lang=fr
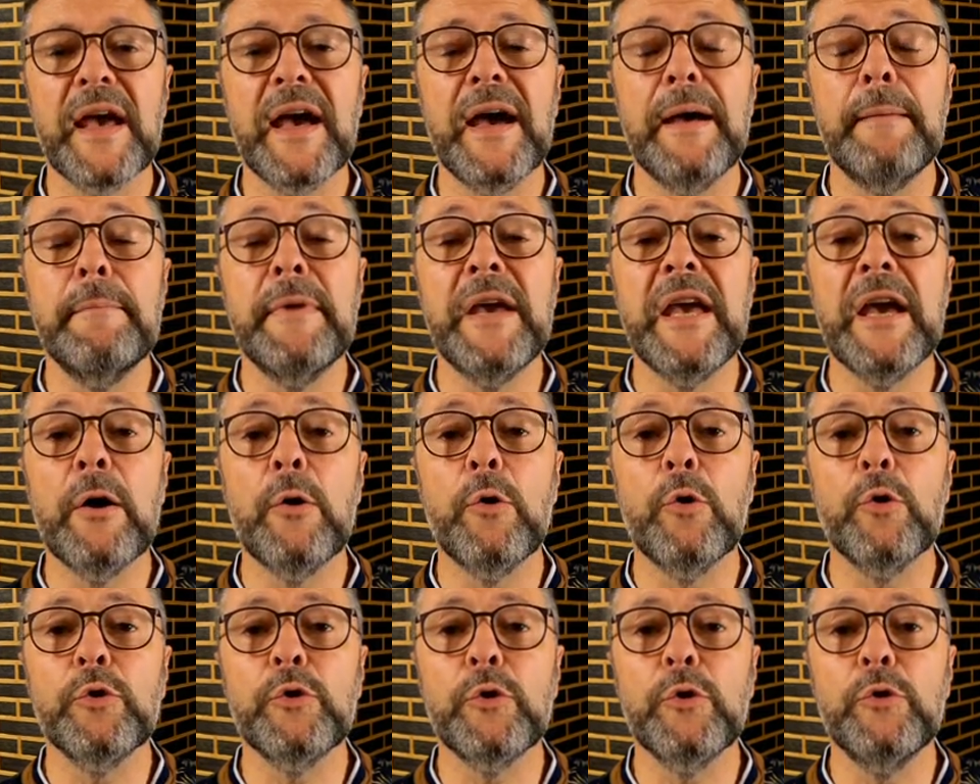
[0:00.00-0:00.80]
un
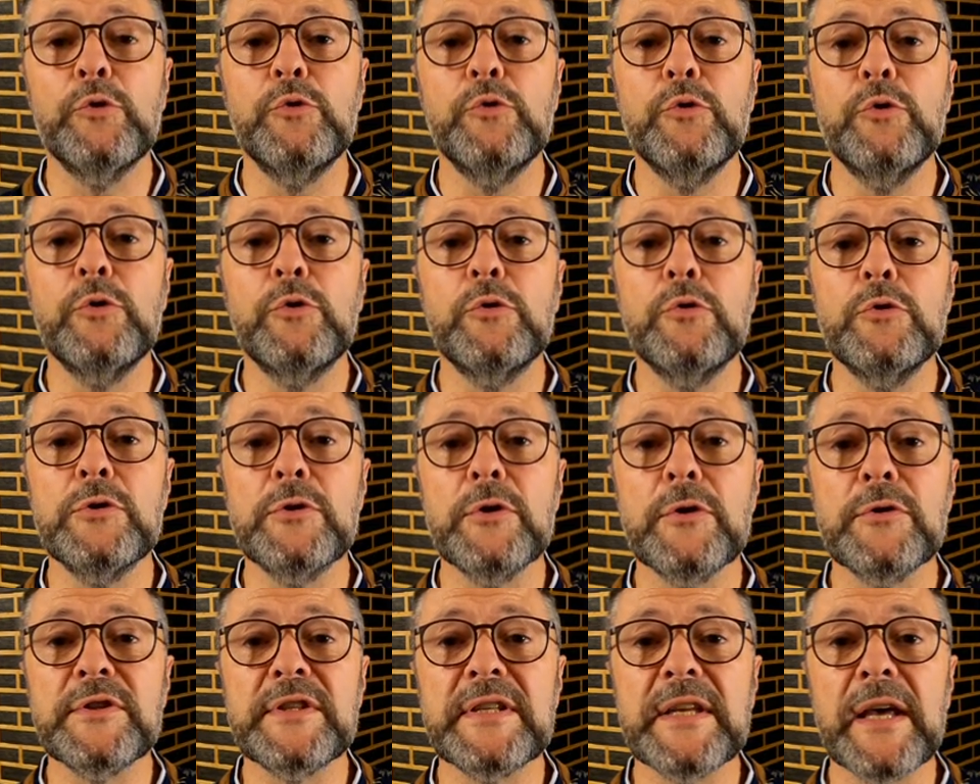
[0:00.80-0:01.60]
méandre du
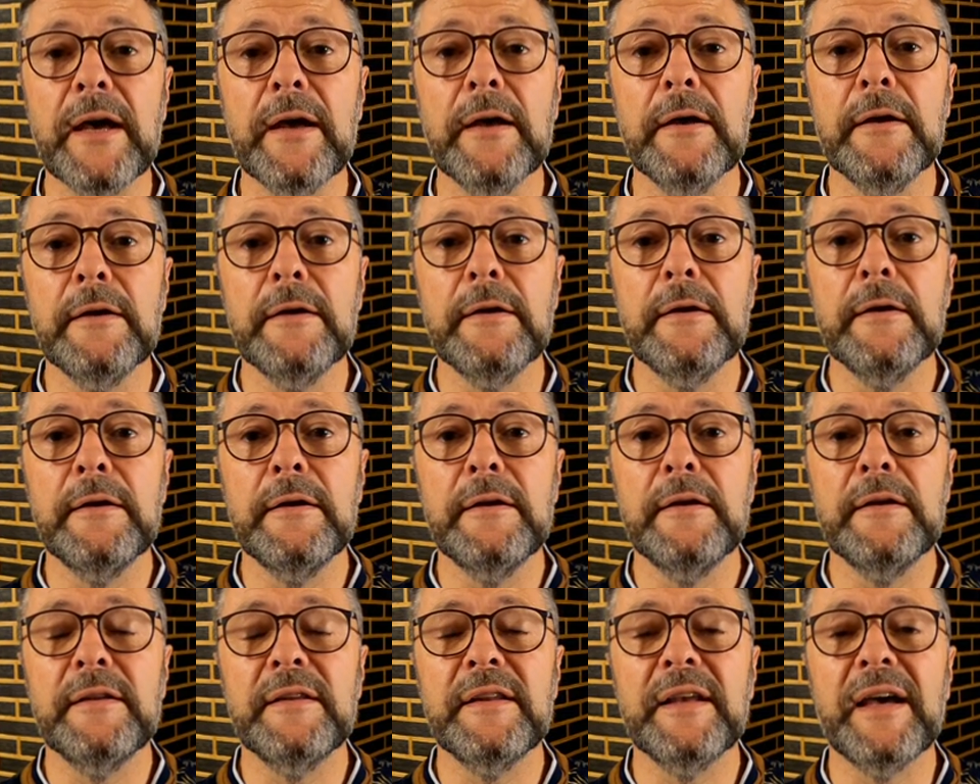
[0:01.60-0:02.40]
Cusancin
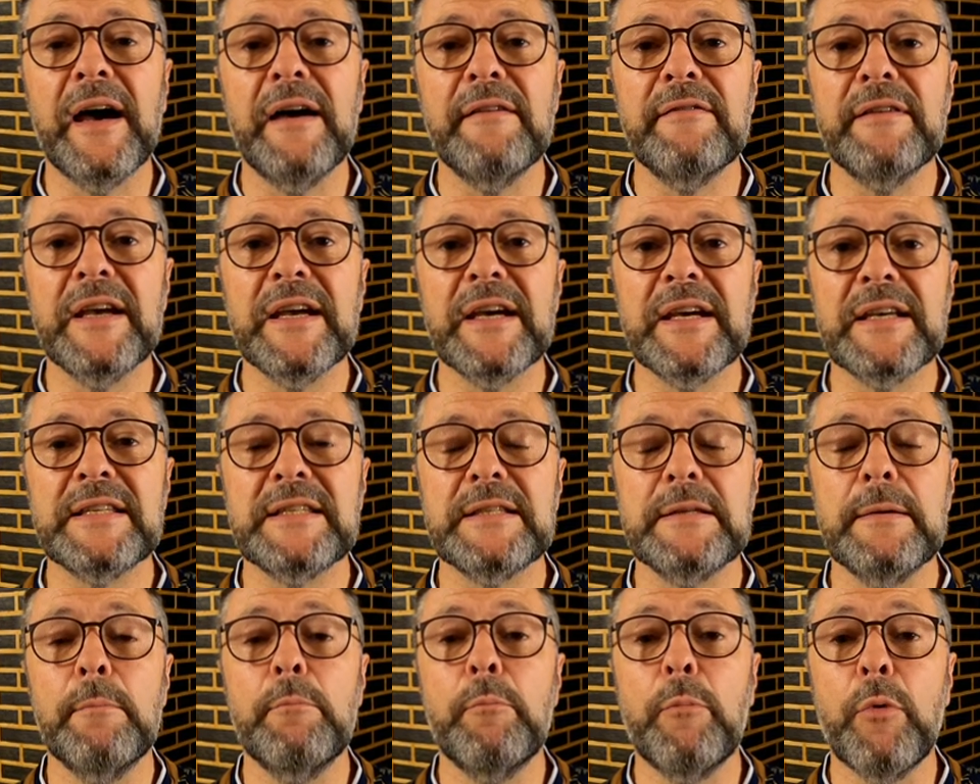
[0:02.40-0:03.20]

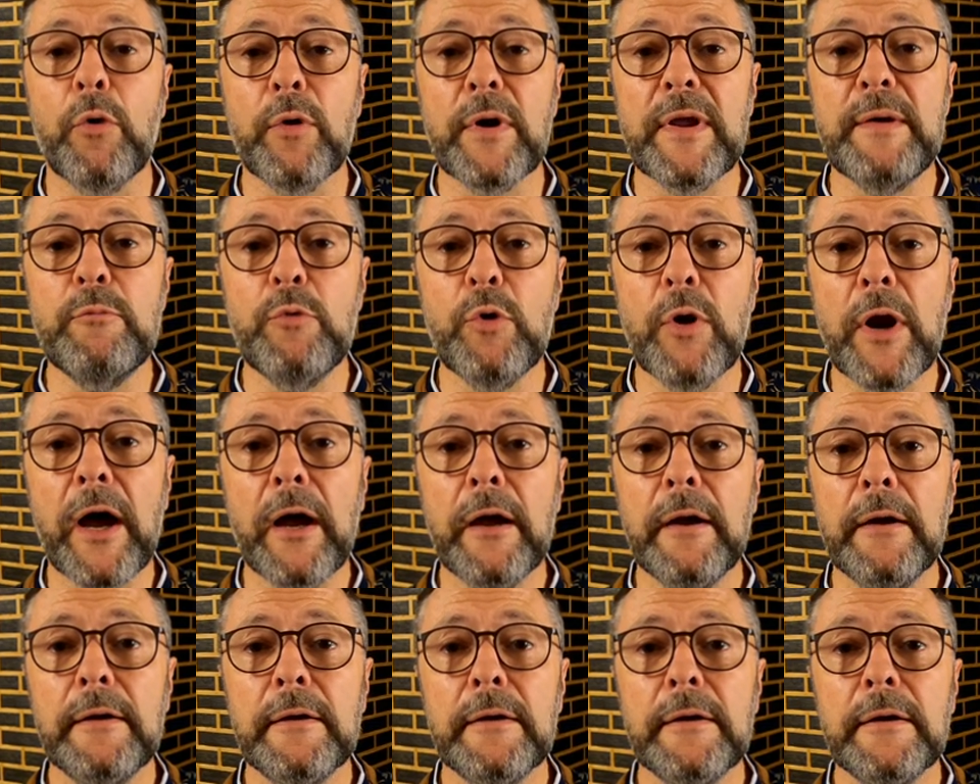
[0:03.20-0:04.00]
traverse
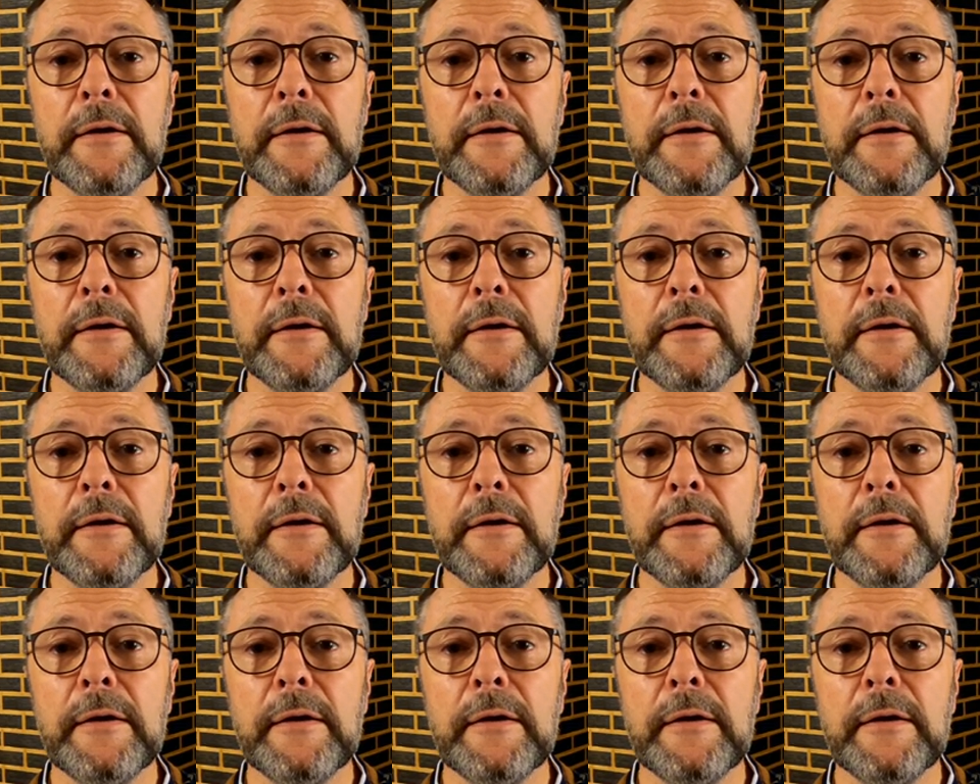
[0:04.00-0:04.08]
Pont-les-Moulins